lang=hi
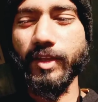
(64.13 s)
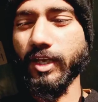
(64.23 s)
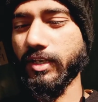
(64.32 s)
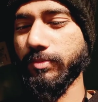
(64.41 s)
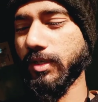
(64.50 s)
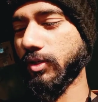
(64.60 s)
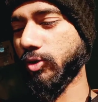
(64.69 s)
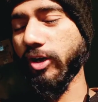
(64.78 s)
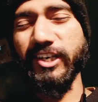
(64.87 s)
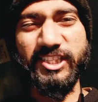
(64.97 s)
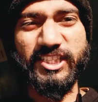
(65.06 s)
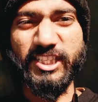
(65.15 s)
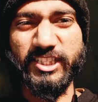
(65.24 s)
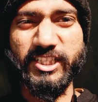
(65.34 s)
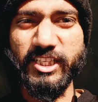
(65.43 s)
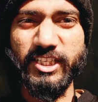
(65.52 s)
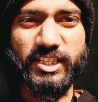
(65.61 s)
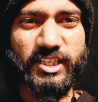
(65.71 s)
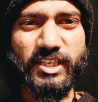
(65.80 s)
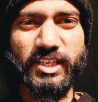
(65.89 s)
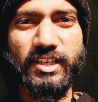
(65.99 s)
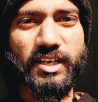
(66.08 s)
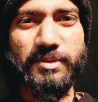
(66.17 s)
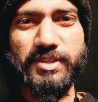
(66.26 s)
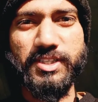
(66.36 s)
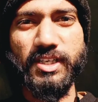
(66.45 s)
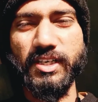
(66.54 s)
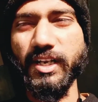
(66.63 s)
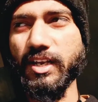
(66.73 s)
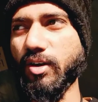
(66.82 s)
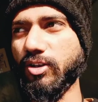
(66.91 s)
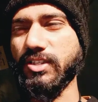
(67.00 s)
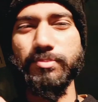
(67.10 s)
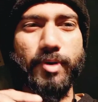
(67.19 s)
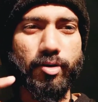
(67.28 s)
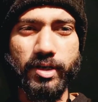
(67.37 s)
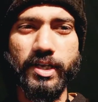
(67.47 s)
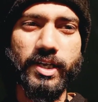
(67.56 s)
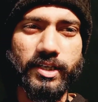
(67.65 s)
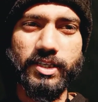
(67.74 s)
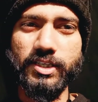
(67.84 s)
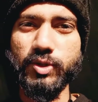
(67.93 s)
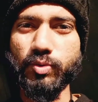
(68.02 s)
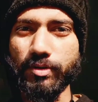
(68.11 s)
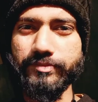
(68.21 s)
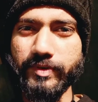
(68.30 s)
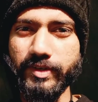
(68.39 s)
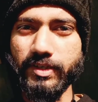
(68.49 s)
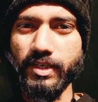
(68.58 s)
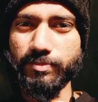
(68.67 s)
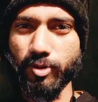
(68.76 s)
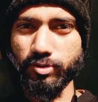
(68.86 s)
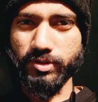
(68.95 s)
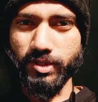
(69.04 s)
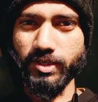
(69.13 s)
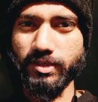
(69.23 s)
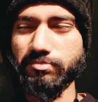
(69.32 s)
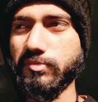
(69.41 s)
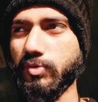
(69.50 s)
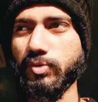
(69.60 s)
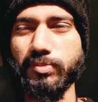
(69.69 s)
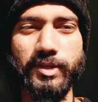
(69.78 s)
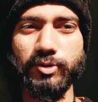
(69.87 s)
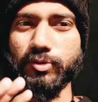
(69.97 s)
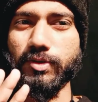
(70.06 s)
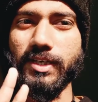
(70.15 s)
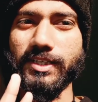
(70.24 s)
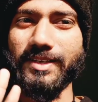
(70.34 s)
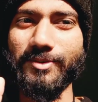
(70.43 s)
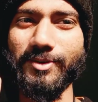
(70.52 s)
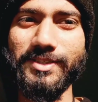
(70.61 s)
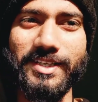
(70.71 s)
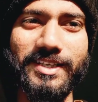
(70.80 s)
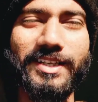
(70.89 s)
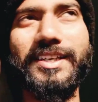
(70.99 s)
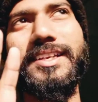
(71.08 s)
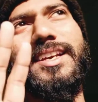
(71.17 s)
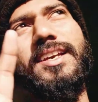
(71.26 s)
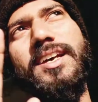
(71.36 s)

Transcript: करीबन ट्वेंटी सिक्स डिग्री अभी चल रहा है और संभावना है कि ट्वेल्व डिग्री तक पहुँचेगा तो मेरे को तो नहीं लगता पहुँचेगा लेकिन